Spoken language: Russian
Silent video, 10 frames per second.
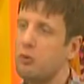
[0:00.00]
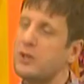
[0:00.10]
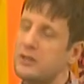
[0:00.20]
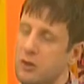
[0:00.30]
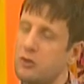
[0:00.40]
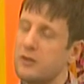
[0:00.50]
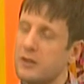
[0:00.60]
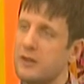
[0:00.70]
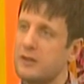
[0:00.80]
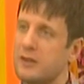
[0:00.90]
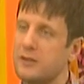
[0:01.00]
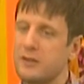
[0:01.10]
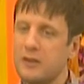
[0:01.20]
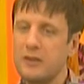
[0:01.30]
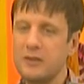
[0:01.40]
у нас есть что сказать со
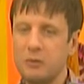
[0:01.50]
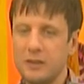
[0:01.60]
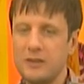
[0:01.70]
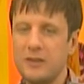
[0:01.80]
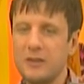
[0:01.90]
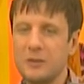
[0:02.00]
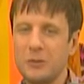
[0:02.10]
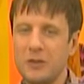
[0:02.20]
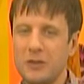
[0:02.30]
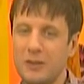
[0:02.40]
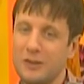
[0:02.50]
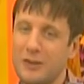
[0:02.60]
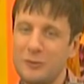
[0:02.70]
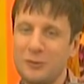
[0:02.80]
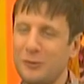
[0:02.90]
сцены, с пластинок своих.
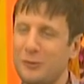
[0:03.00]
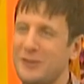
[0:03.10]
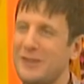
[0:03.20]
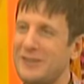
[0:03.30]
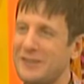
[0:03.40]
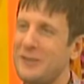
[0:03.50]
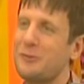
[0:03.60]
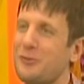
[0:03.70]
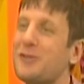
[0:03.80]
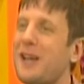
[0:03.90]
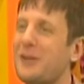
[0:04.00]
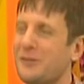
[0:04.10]
Так что, друзья, здесь уж так.